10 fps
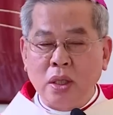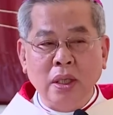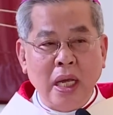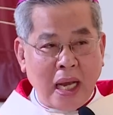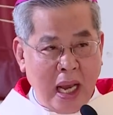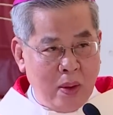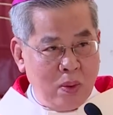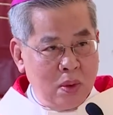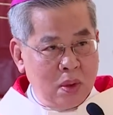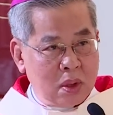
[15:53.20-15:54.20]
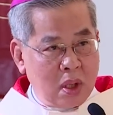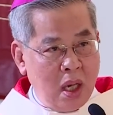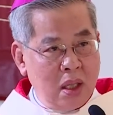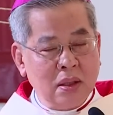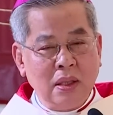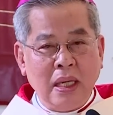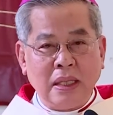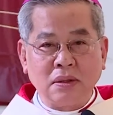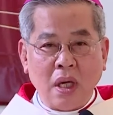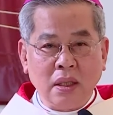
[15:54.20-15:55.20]
cho những người nghèo. Đó,
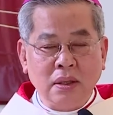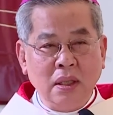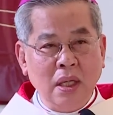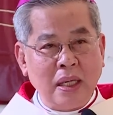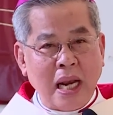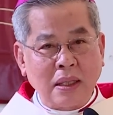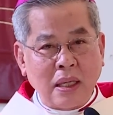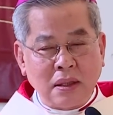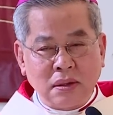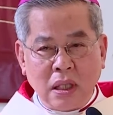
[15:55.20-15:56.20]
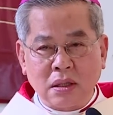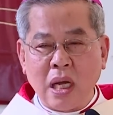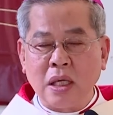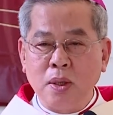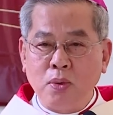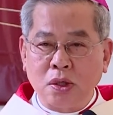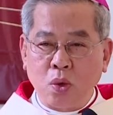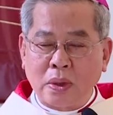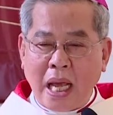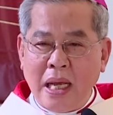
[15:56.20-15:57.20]
cho những người đang cần sự trợ giúp của
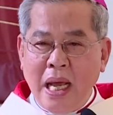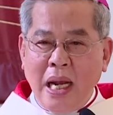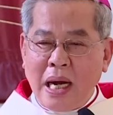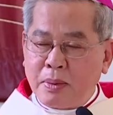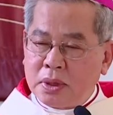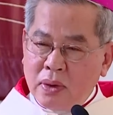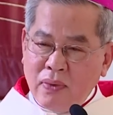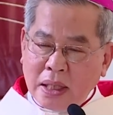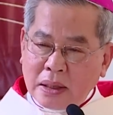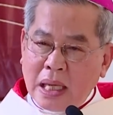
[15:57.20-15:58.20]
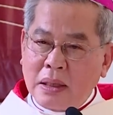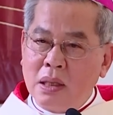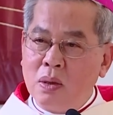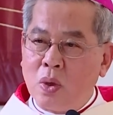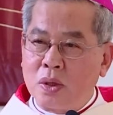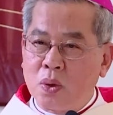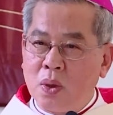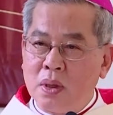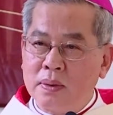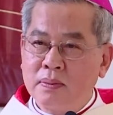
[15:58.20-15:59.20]
chúng ta làm chứng về tình thương của
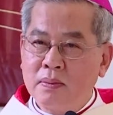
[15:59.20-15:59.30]
Chúa